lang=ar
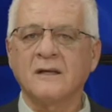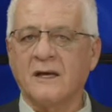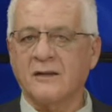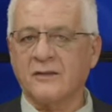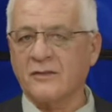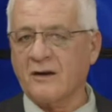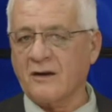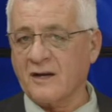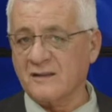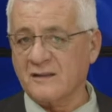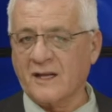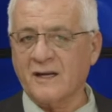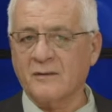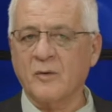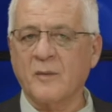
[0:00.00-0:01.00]
اضطغط
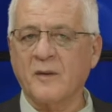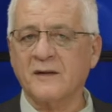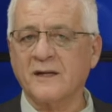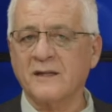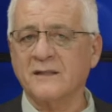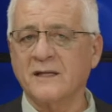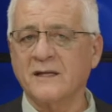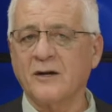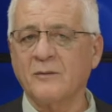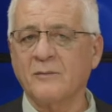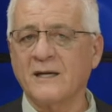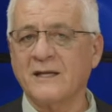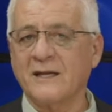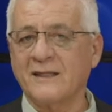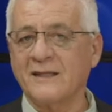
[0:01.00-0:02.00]
على مباراة
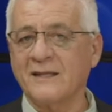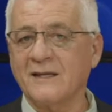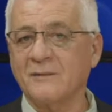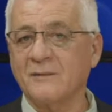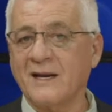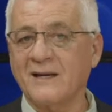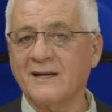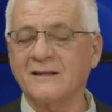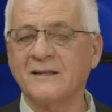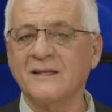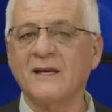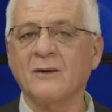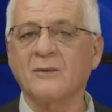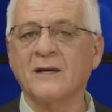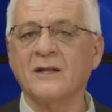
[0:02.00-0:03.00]
اليوم الكثير من
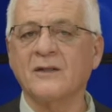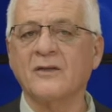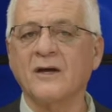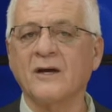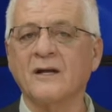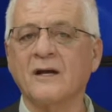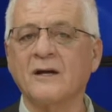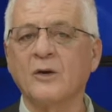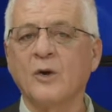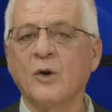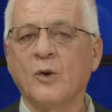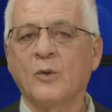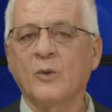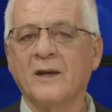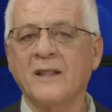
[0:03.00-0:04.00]
الندية والإثارة
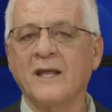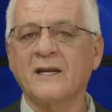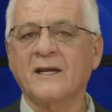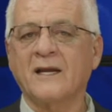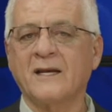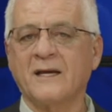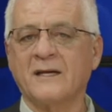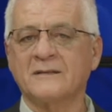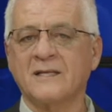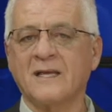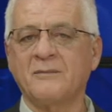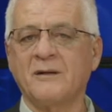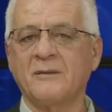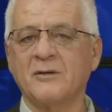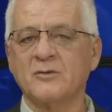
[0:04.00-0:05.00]
وذلك
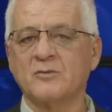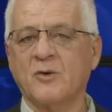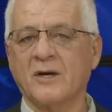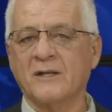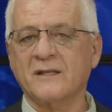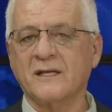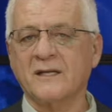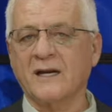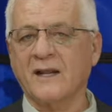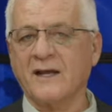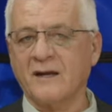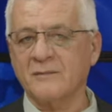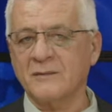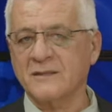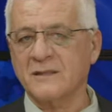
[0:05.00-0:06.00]
لحساب المجموعتين
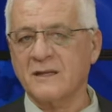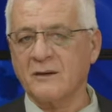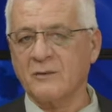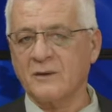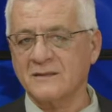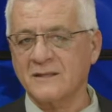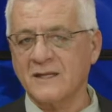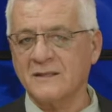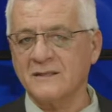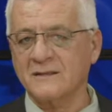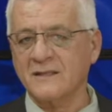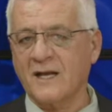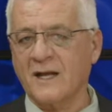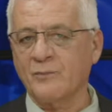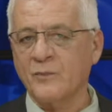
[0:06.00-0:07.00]
الخامسة
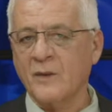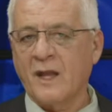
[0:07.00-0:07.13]
والسادسة